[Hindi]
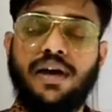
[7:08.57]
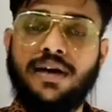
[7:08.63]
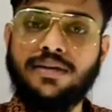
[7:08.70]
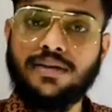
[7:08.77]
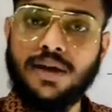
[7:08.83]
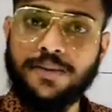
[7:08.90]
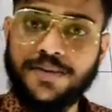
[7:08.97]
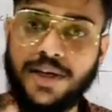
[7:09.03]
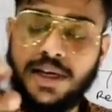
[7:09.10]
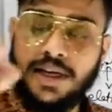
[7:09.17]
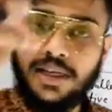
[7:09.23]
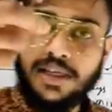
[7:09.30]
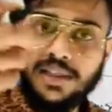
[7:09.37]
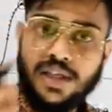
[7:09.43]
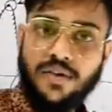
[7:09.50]
सबसे
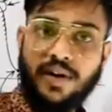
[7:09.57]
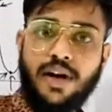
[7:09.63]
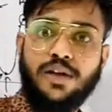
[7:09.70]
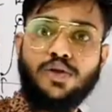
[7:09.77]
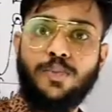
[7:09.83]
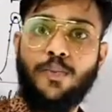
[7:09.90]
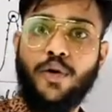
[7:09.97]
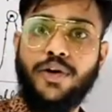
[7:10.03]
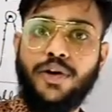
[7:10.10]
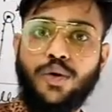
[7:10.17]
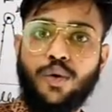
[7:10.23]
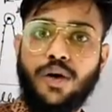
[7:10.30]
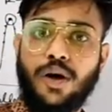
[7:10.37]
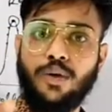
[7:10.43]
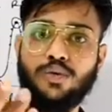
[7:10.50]
नीचे वाला जो पॉइंट होगा
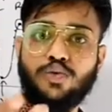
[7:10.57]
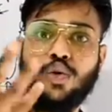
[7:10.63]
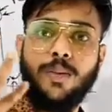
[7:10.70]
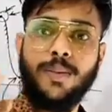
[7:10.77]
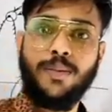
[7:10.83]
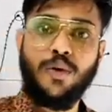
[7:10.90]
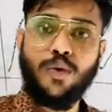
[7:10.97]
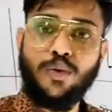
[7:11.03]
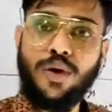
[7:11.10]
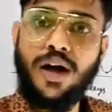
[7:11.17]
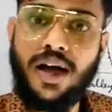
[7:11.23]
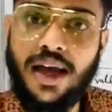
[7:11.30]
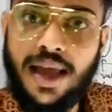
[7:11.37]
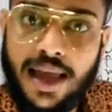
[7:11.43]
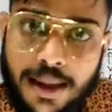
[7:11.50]
उसको मैं बोलूंगा
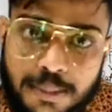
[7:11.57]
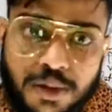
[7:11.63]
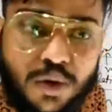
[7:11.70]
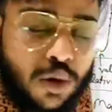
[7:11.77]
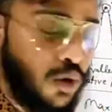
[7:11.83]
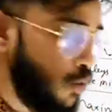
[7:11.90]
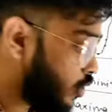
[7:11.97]
एब्सोल्यूट